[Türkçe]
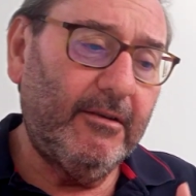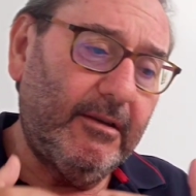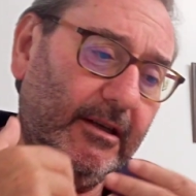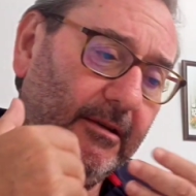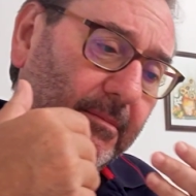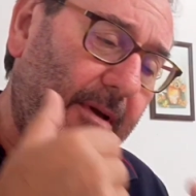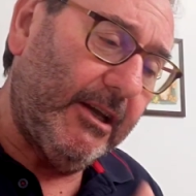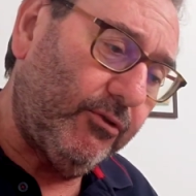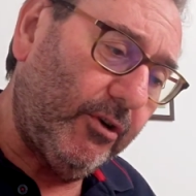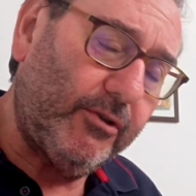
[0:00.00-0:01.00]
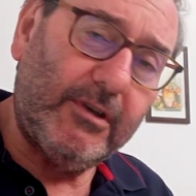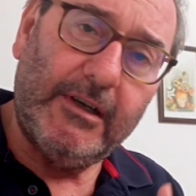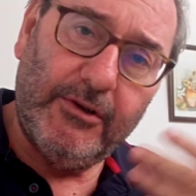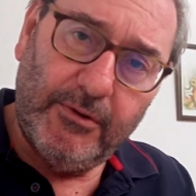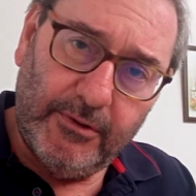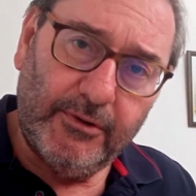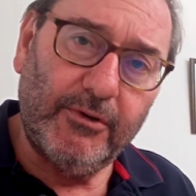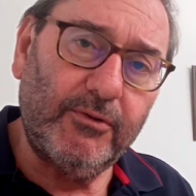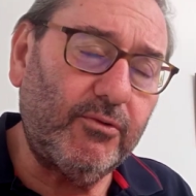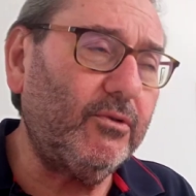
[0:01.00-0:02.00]
e, M4
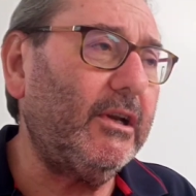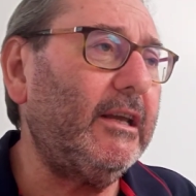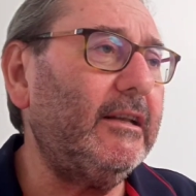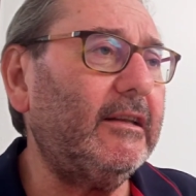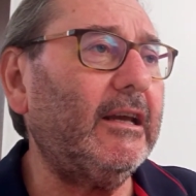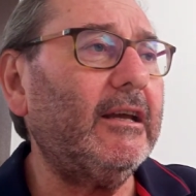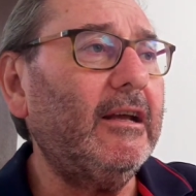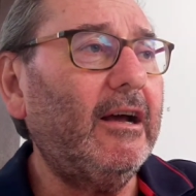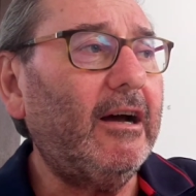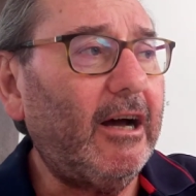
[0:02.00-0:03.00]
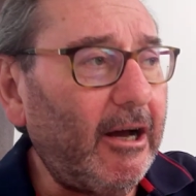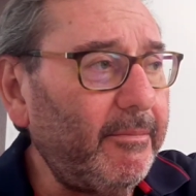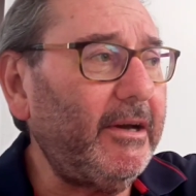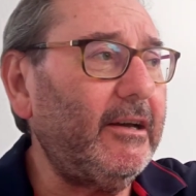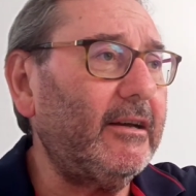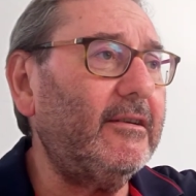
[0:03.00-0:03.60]
karayolunun güneyinde Hama